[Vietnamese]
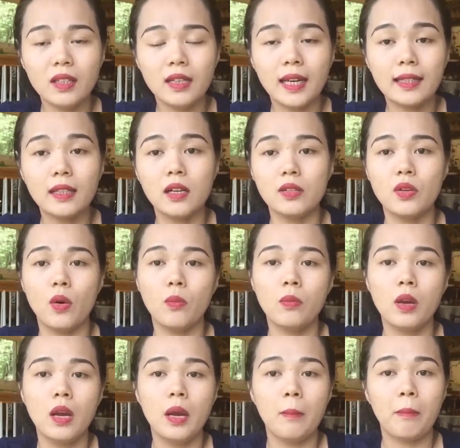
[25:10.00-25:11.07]
là thực dụng
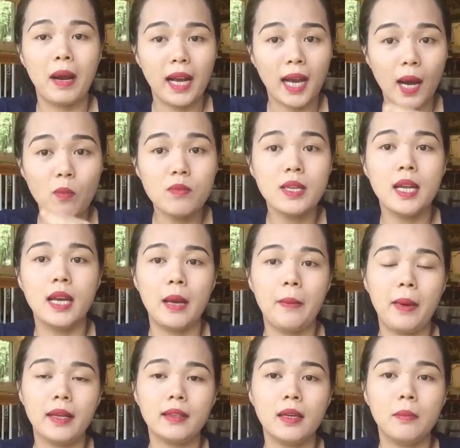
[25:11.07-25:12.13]
mà không nhìn lại
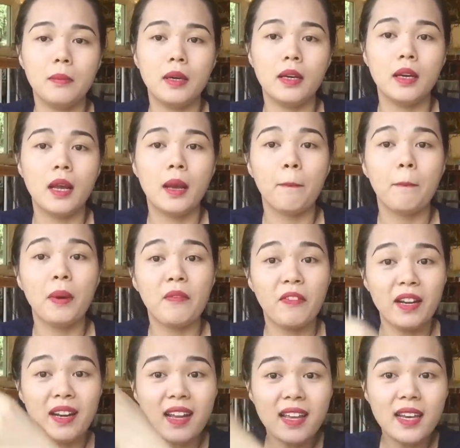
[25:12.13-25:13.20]
bản thân mình mình
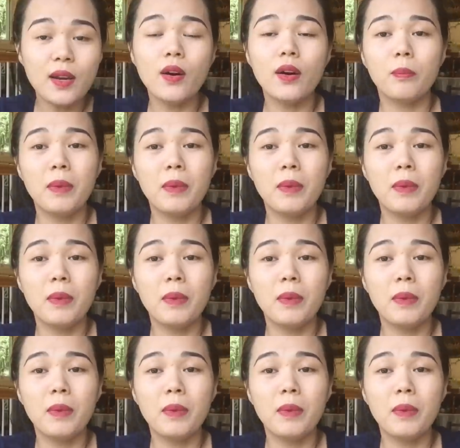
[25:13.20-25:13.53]
phải đi đu,